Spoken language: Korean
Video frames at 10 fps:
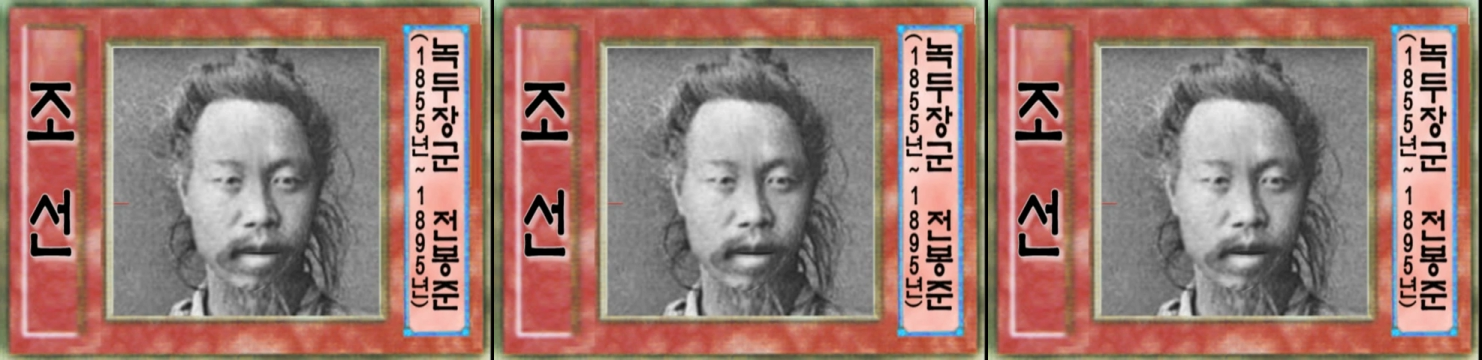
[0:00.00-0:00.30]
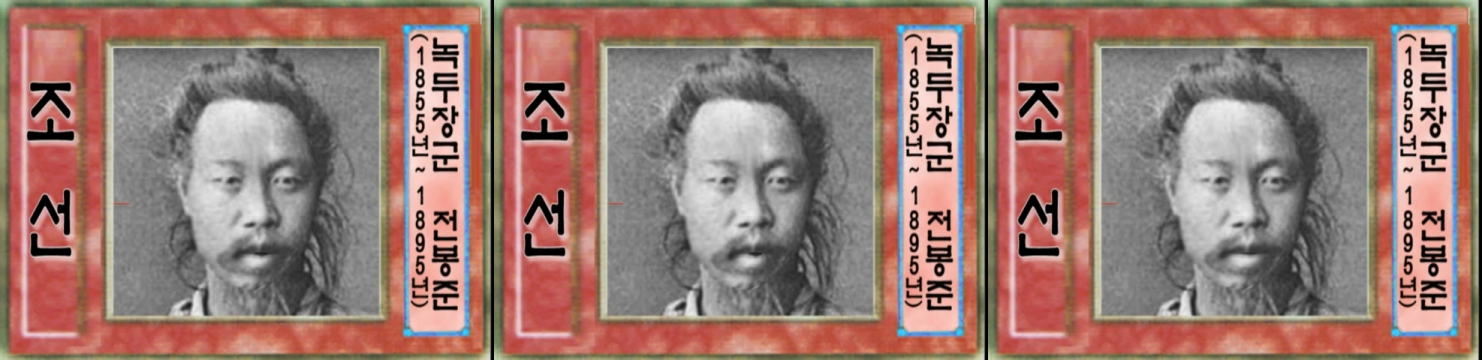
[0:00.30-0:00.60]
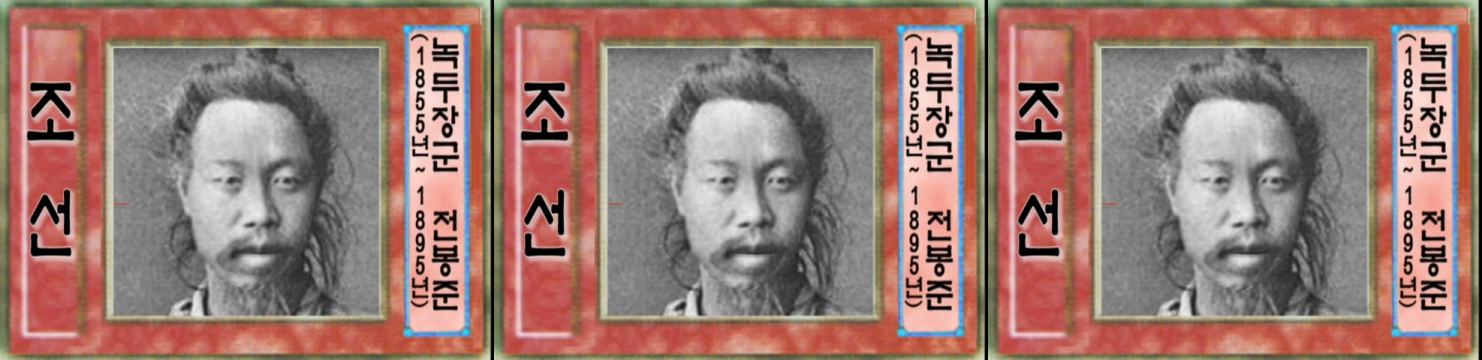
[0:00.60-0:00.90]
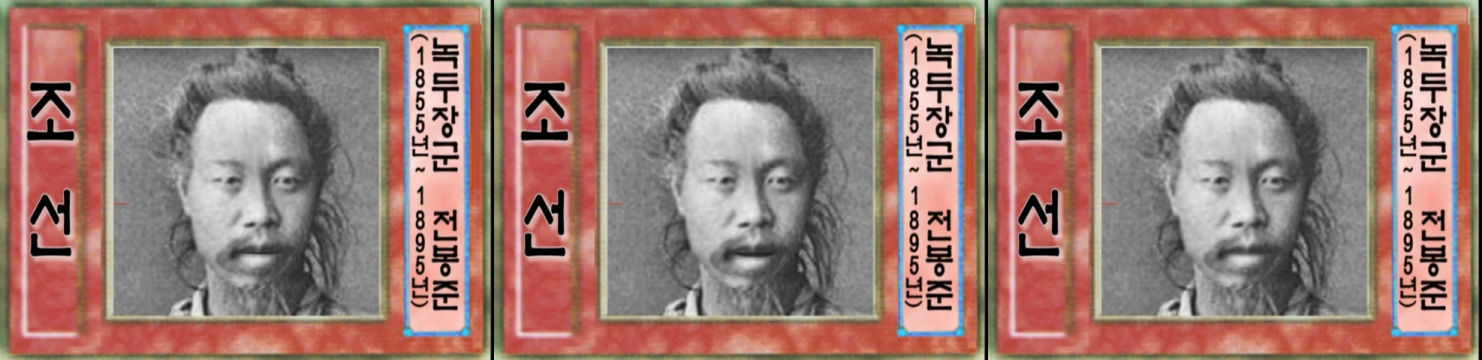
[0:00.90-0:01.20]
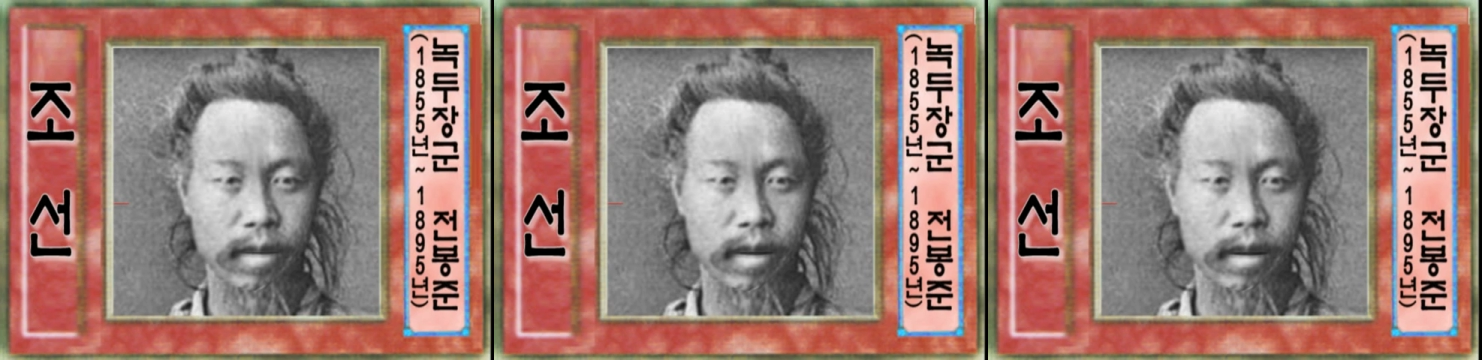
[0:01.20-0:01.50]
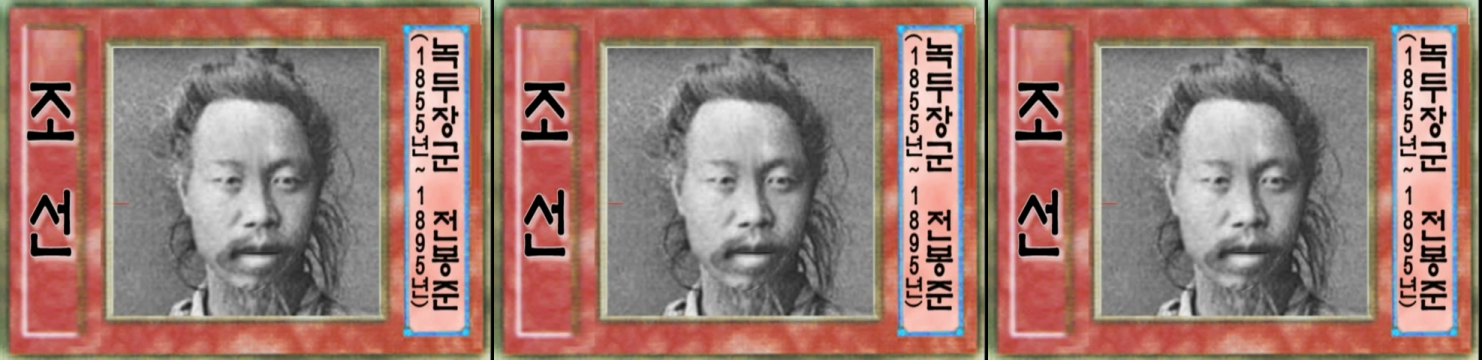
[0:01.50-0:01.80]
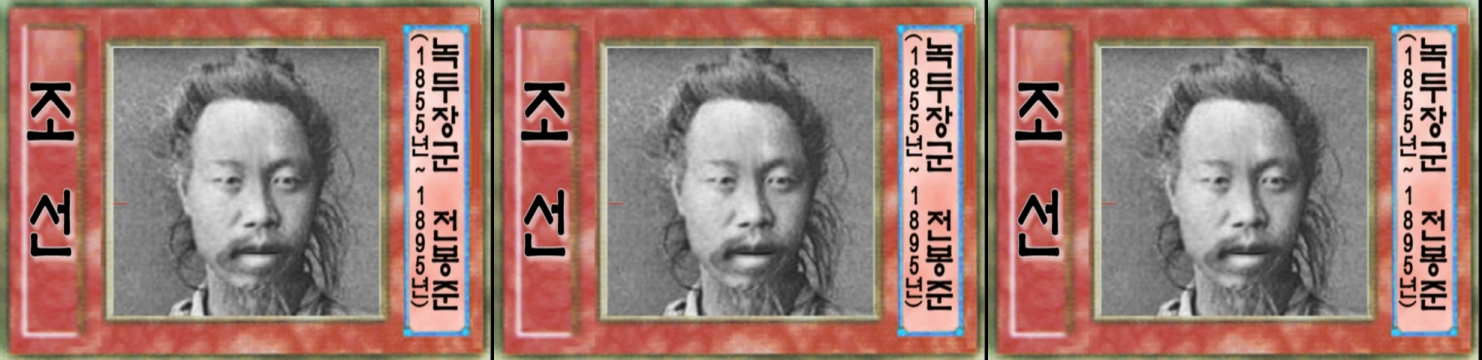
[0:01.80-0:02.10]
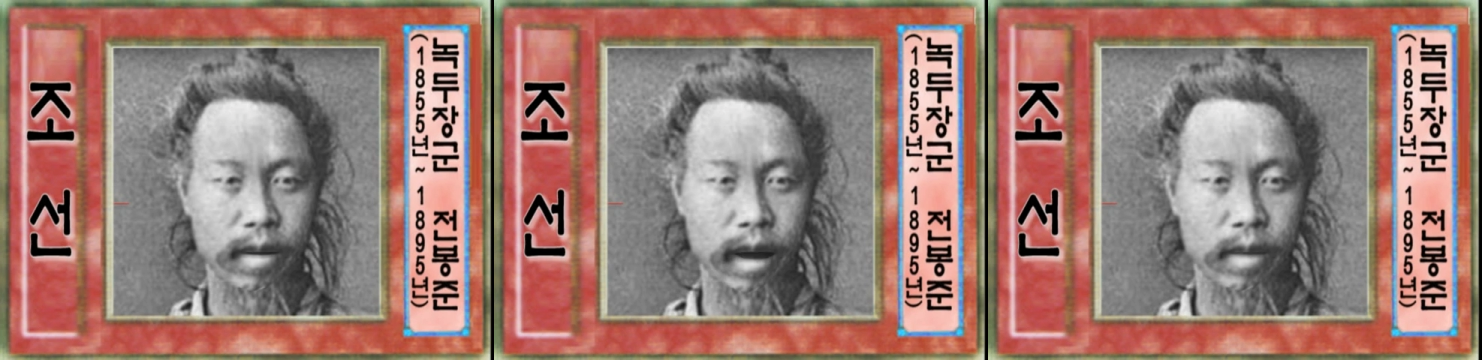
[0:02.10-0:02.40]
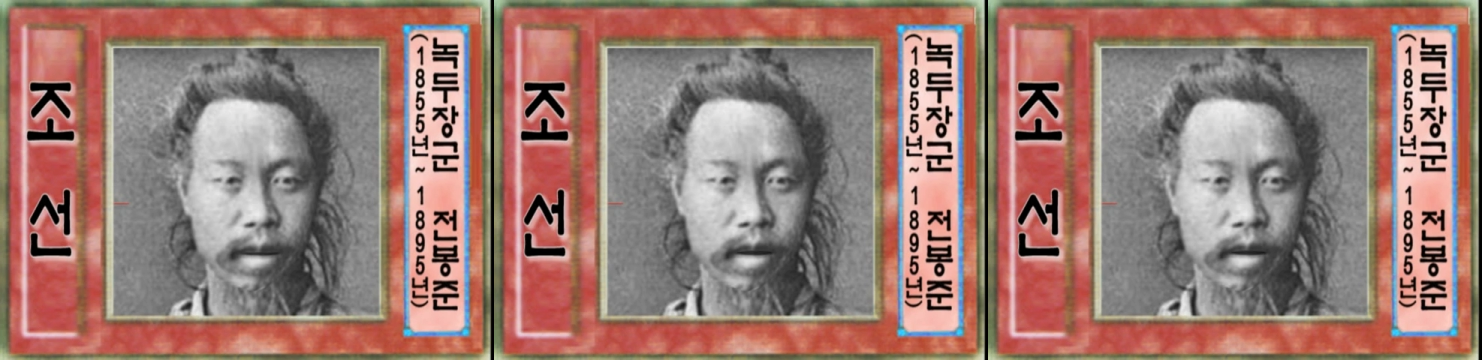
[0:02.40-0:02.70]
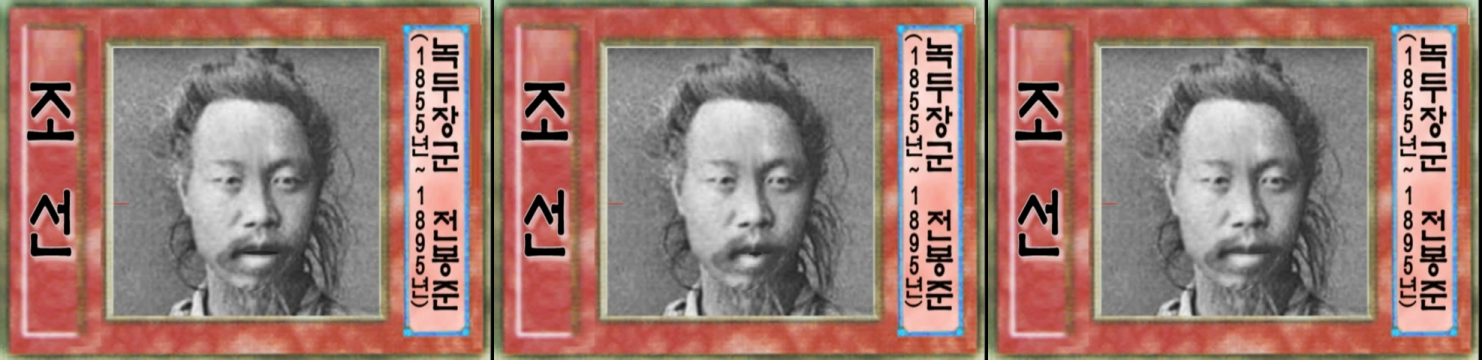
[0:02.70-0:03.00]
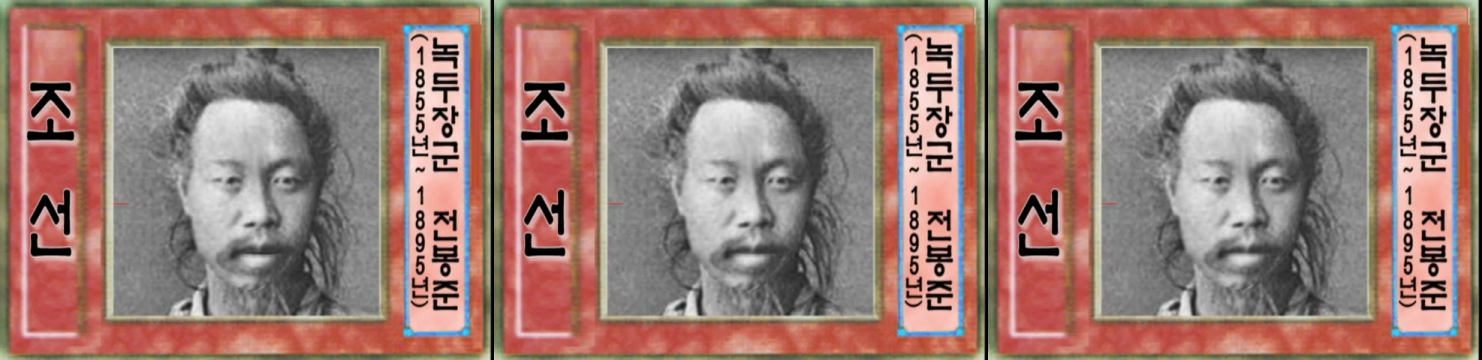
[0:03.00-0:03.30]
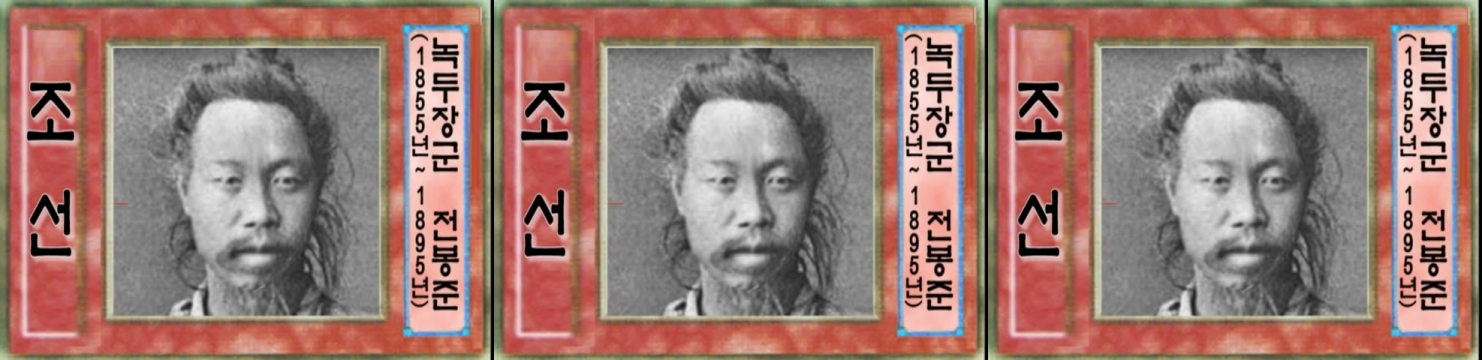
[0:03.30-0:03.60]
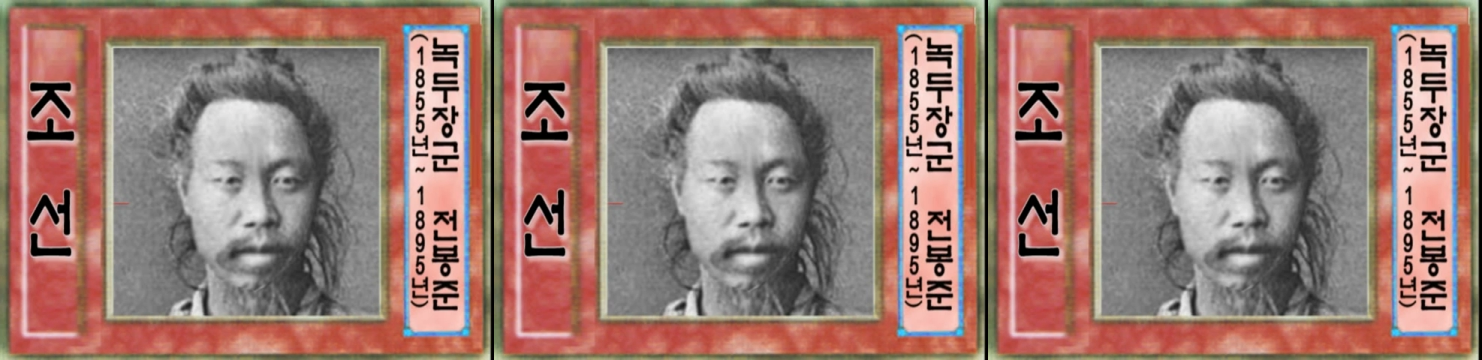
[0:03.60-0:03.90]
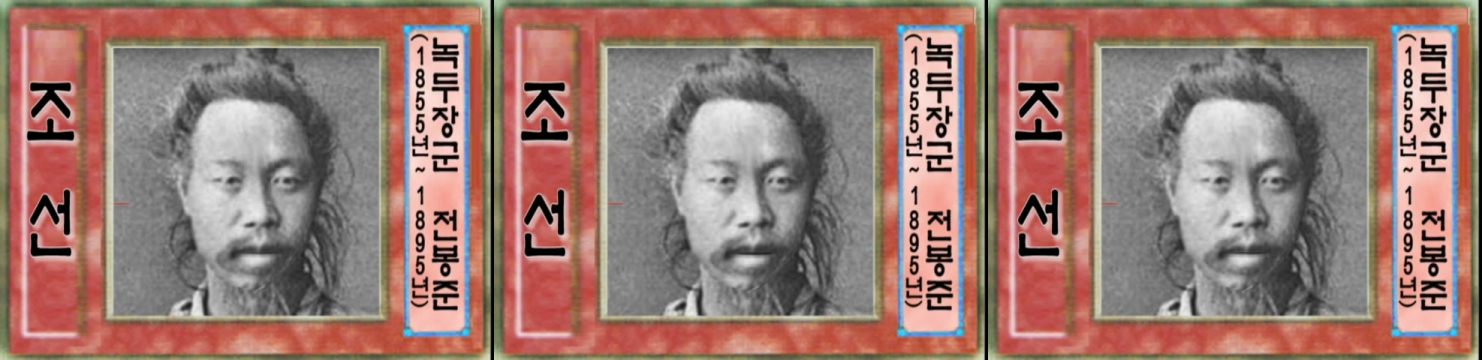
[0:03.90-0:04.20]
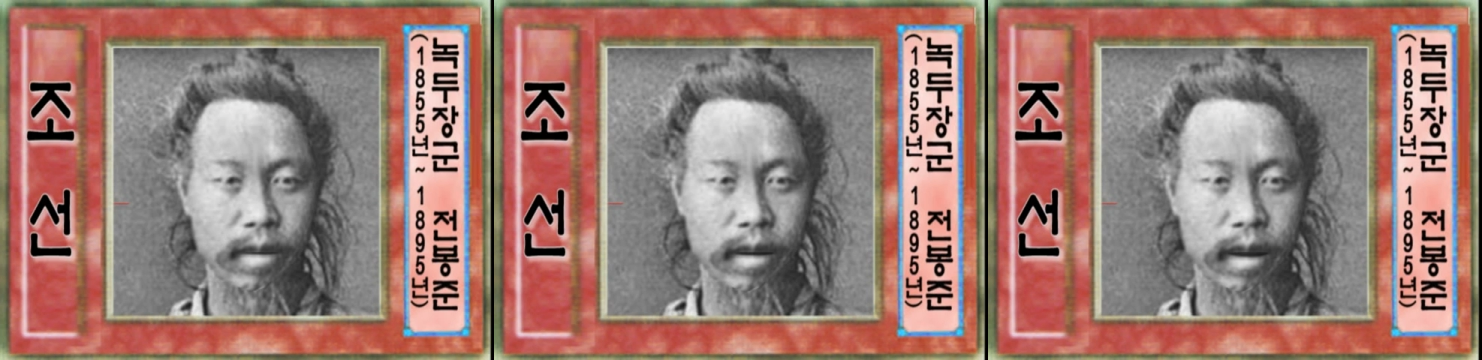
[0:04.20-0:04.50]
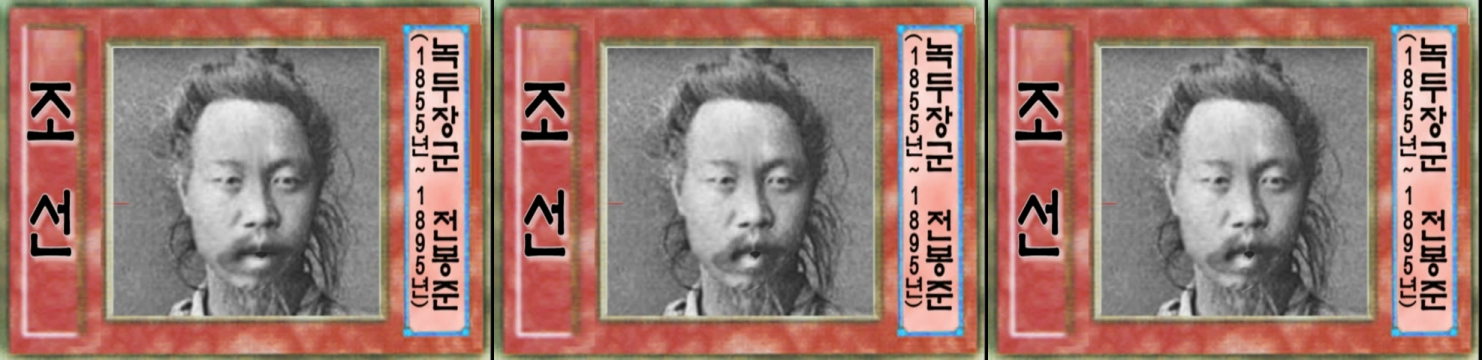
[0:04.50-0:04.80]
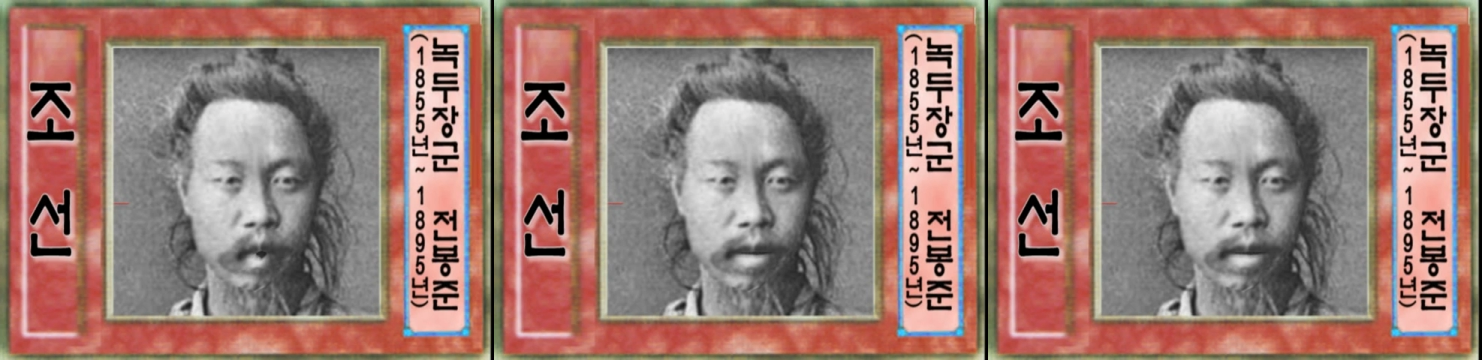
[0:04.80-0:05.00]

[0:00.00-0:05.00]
그는 어린 시절 아버지가 포악한 군수에게 항의하다가 잡혀 죽임을 당하는